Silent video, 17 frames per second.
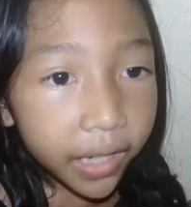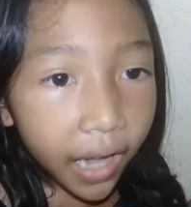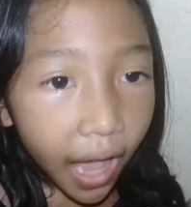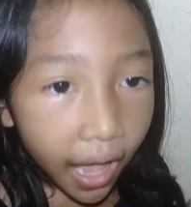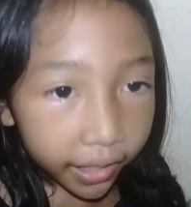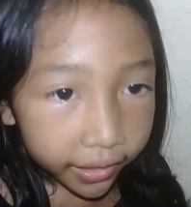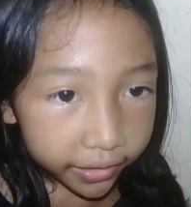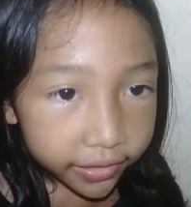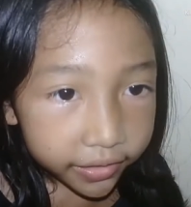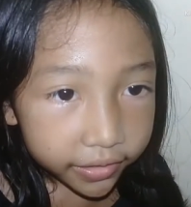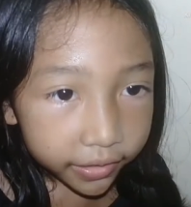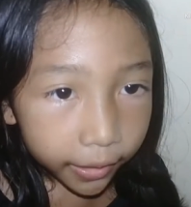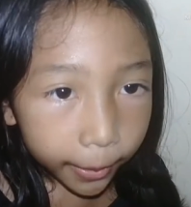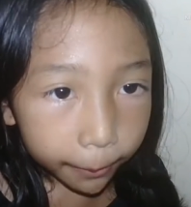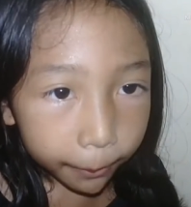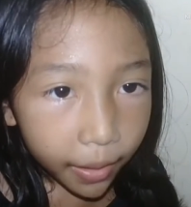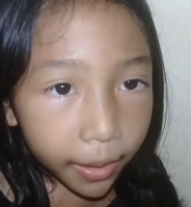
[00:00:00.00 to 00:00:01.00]
nari,
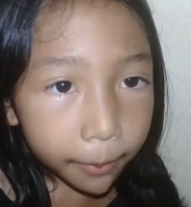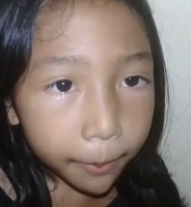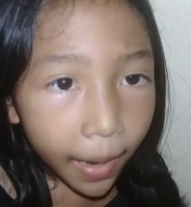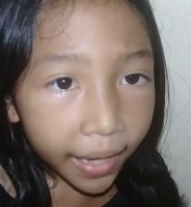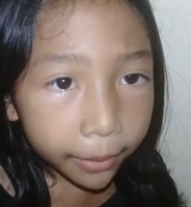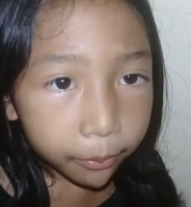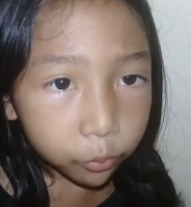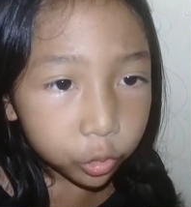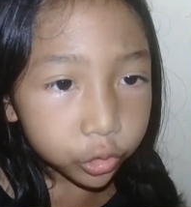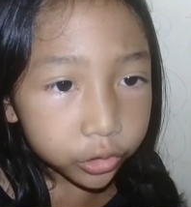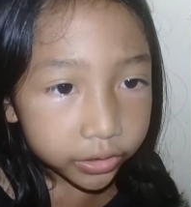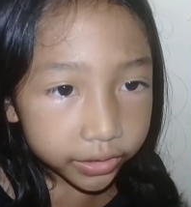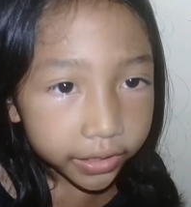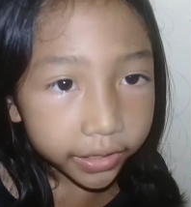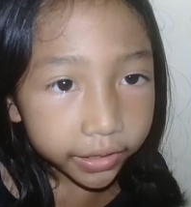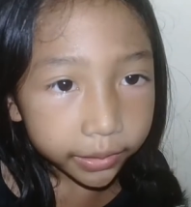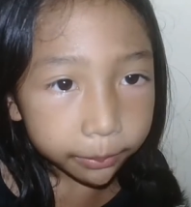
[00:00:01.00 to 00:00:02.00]
emang main
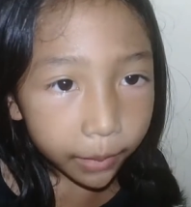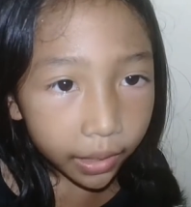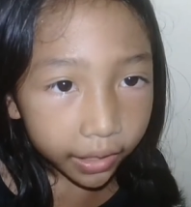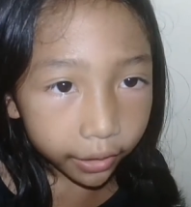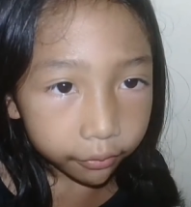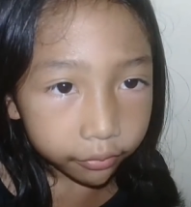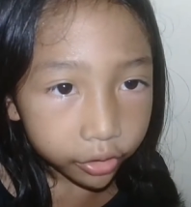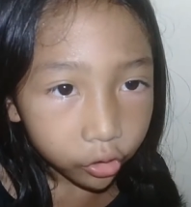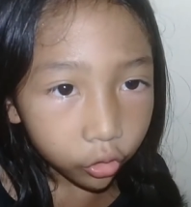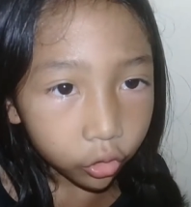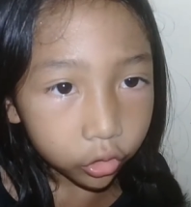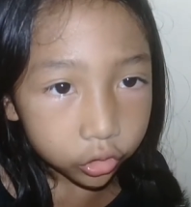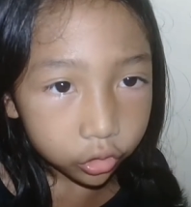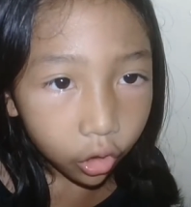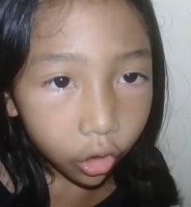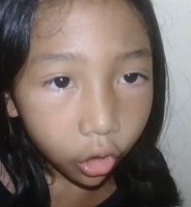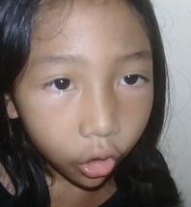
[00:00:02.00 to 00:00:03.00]
musik pakai
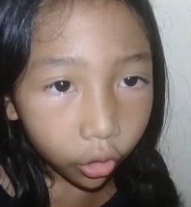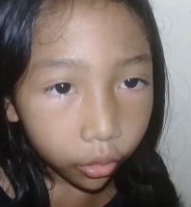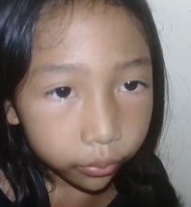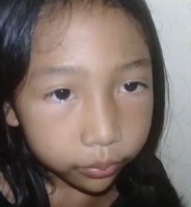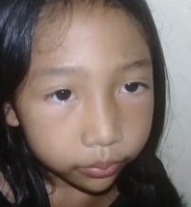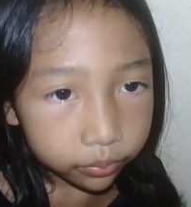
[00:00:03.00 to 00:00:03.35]
wiroso.